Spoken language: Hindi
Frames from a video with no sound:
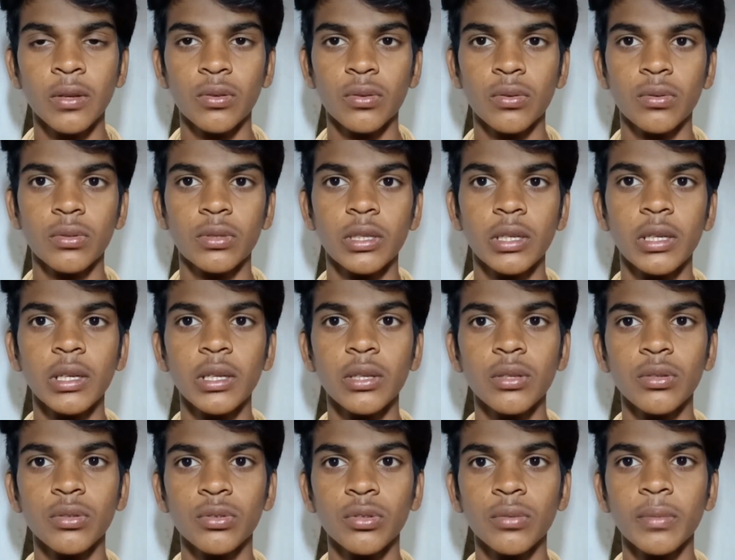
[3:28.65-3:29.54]
सो so,
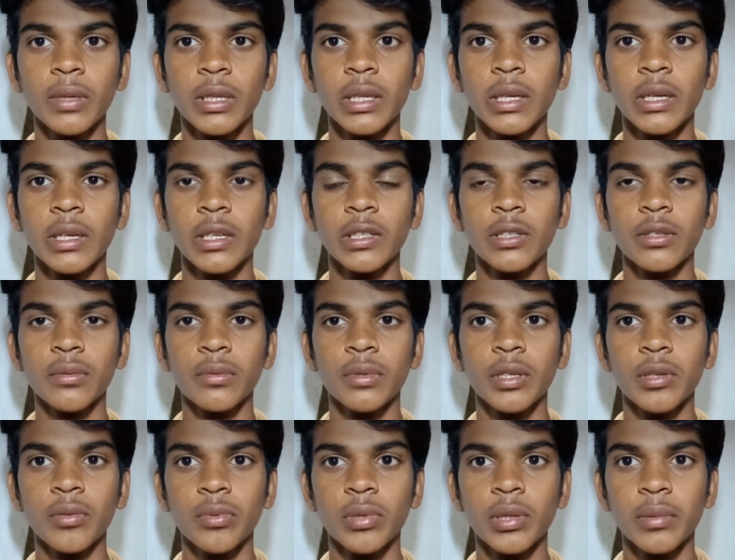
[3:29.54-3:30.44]
चलिए दोस्तों मिलते हैं नेक्स्ट
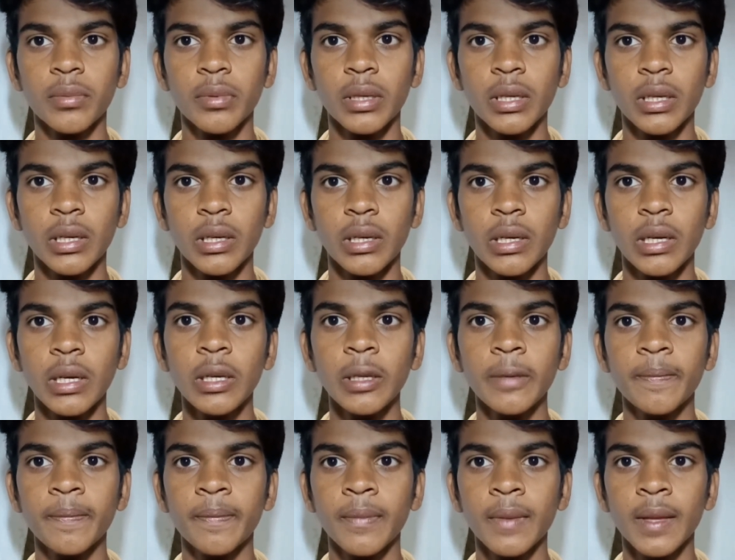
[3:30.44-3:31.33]
वीडियो में तब के लिए
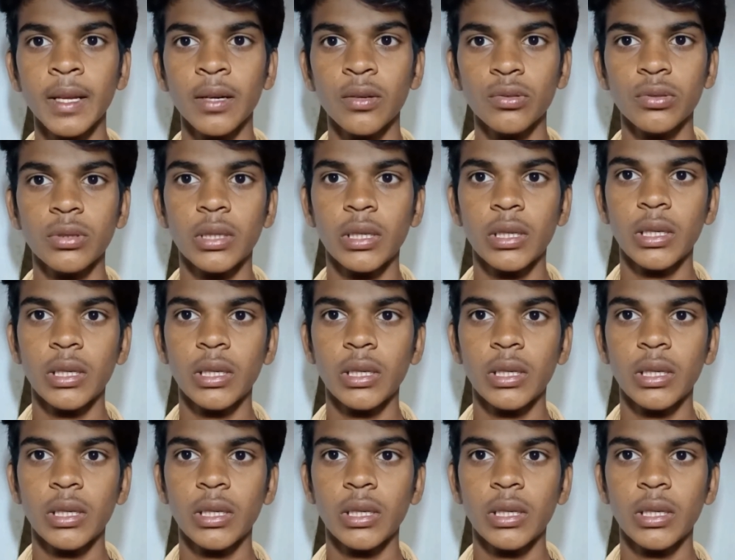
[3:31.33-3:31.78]
खुश